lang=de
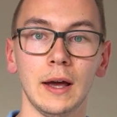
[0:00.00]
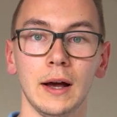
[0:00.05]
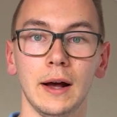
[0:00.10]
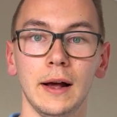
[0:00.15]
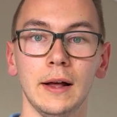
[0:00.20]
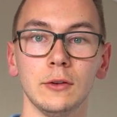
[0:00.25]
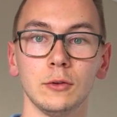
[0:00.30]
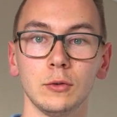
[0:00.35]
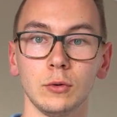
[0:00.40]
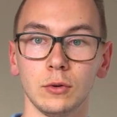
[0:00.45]

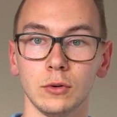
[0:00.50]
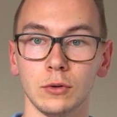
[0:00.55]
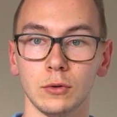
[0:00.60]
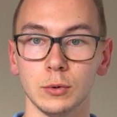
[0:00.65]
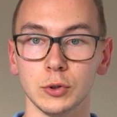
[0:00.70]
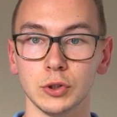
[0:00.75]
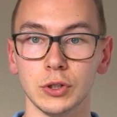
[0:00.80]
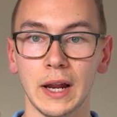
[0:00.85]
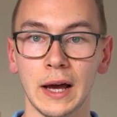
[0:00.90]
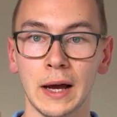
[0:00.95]
Also
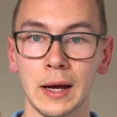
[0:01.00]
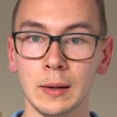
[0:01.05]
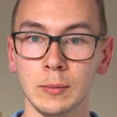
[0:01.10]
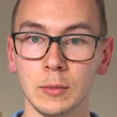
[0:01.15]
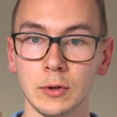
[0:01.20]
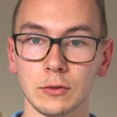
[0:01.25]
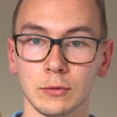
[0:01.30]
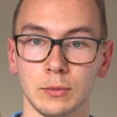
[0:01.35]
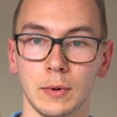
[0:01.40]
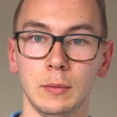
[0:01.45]
zwischen ein
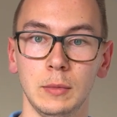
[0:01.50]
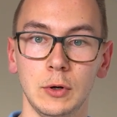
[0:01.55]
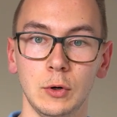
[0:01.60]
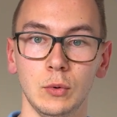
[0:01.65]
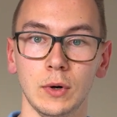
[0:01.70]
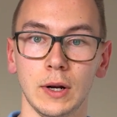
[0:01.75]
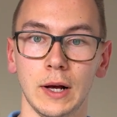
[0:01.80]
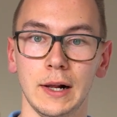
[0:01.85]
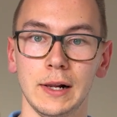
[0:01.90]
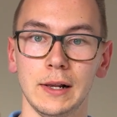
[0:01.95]
bis zwei
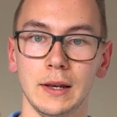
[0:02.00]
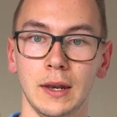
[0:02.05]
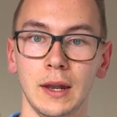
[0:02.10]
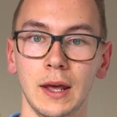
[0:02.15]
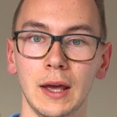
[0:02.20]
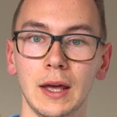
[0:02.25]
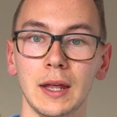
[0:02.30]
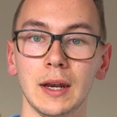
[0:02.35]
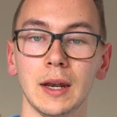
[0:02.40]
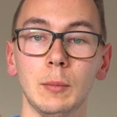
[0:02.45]
Minuten halten,
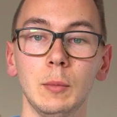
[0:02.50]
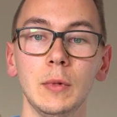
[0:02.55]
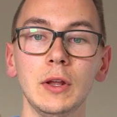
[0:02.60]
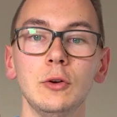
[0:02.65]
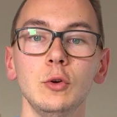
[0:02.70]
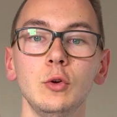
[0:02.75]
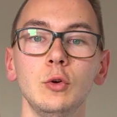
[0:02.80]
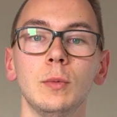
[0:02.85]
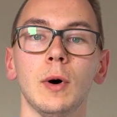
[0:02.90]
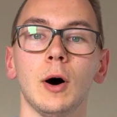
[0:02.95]

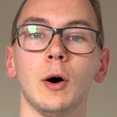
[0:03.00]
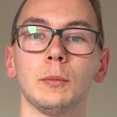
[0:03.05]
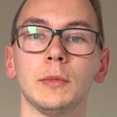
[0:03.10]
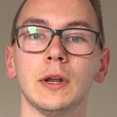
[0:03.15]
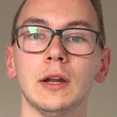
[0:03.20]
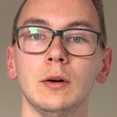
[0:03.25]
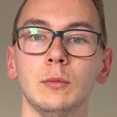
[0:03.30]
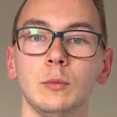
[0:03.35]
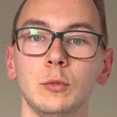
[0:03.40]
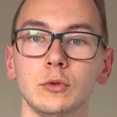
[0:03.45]
damit überhaupt
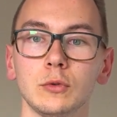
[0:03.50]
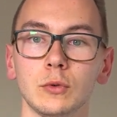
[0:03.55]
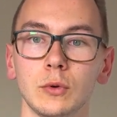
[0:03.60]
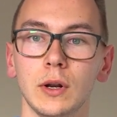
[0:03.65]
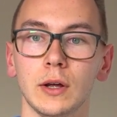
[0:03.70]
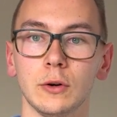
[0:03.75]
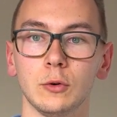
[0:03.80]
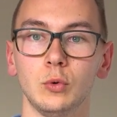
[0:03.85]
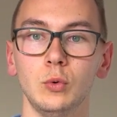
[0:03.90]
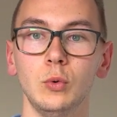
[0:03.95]
deine
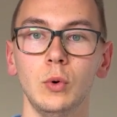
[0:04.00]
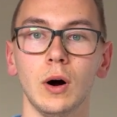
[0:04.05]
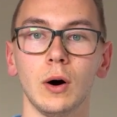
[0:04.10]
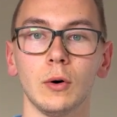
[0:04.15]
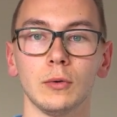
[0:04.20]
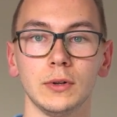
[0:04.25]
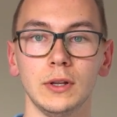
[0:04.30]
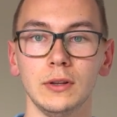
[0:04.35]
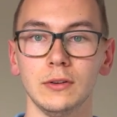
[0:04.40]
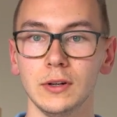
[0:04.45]
Muskulatur
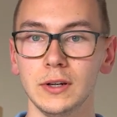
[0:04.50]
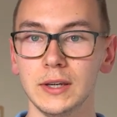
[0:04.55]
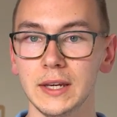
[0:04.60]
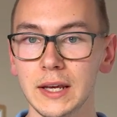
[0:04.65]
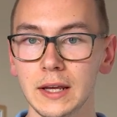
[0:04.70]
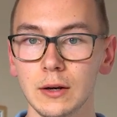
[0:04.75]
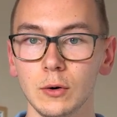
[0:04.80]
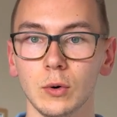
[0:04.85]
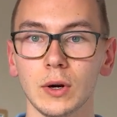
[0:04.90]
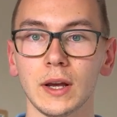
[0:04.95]
auf diese
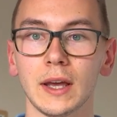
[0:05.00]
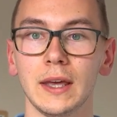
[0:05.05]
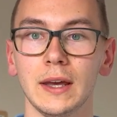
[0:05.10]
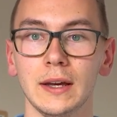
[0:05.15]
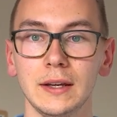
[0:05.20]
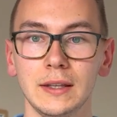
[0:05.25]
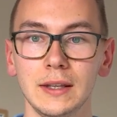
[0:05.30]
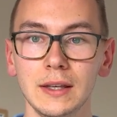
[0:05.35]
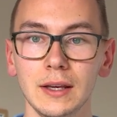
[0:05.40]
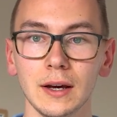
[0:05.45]
Dehnung
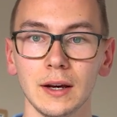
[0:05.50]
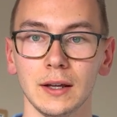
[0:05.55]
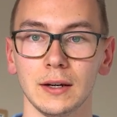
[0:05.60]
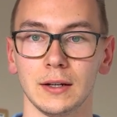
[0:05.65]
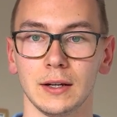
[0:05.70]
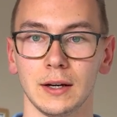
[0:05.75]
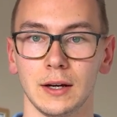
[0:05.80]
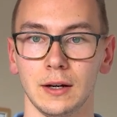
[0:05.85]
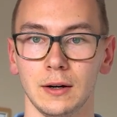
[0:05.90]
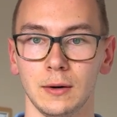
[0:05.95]

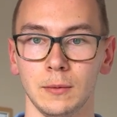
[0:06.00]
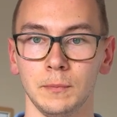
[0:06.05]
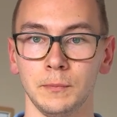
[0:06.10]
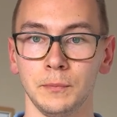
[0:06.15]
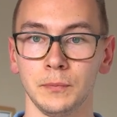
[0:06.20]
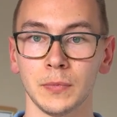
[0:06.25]
reagieren kann.